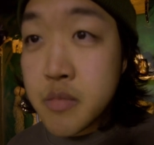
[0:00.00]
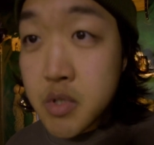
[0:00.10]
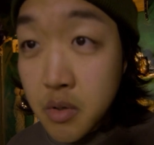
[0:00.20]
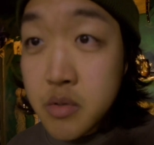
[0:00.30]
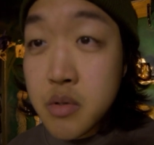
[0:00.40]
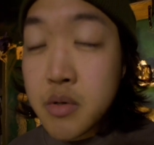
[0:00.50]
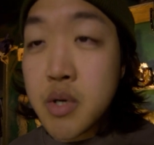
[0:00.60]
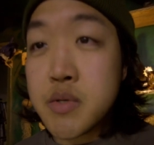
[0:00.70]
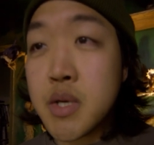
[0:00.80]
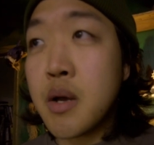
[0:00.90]
더 늘 거라고
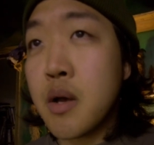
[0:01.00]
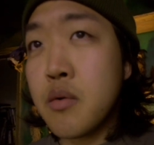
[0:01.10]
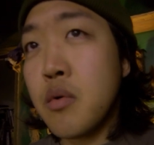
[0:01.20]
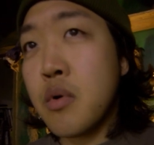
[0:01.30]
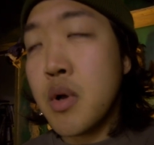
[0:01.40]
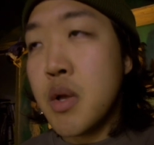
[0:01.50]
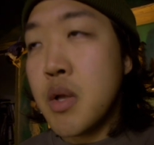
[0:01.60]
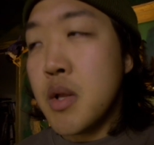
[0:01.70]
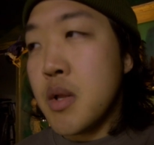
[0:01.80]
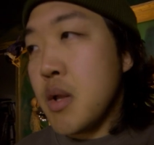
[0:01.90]
생각하고
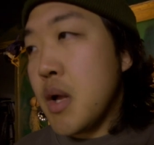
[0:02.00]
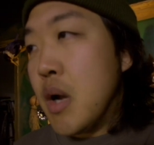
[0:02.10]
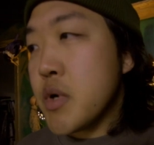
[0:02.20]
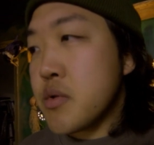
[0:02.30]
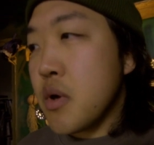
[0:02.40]
아무래도